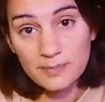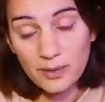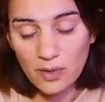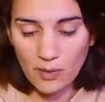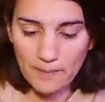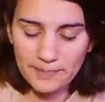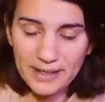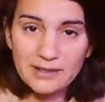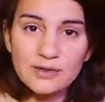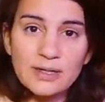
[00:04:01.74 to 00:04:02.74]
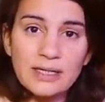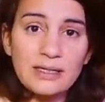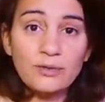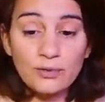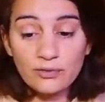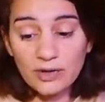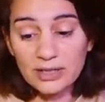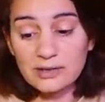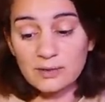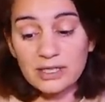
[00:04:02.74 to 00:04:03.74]
plan bien solide, une fois
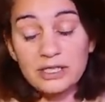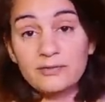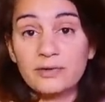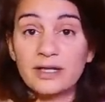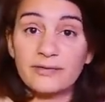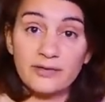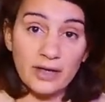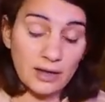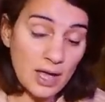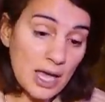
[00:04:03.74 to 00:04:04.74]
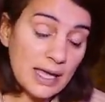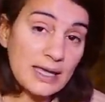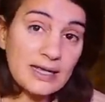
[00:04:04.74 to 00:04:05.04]
qu'ils ont les chiffres d'affaires et